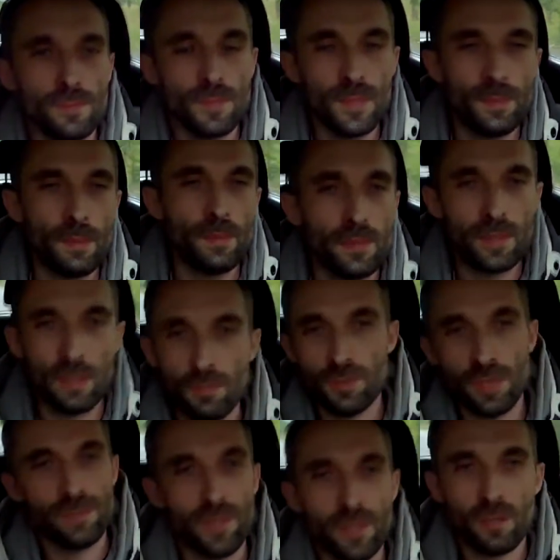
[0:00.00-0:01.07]
nie pamiętam już
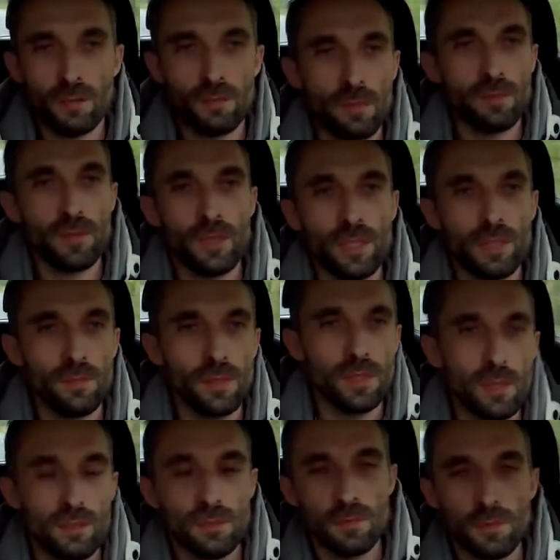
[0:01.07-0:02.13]
nawet jak on miał na imię.
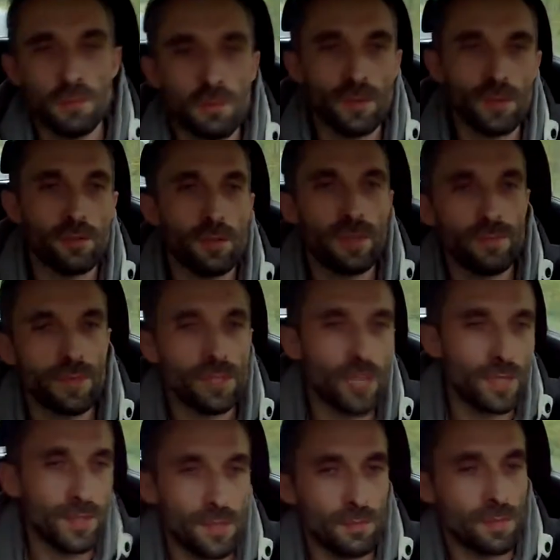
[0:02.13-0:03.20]
Kurwa, to dawne
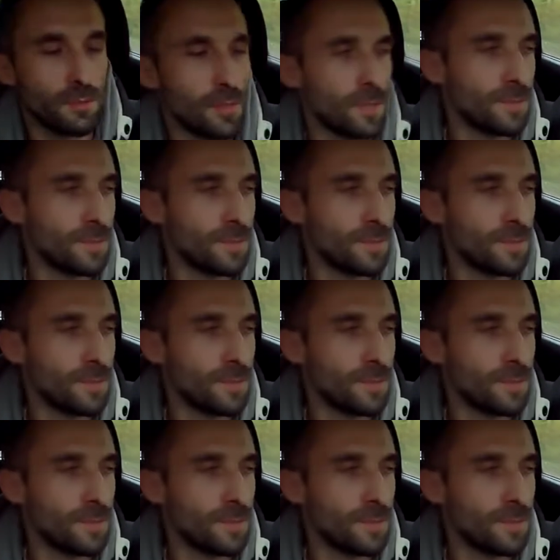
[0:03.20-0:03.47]
czasy były.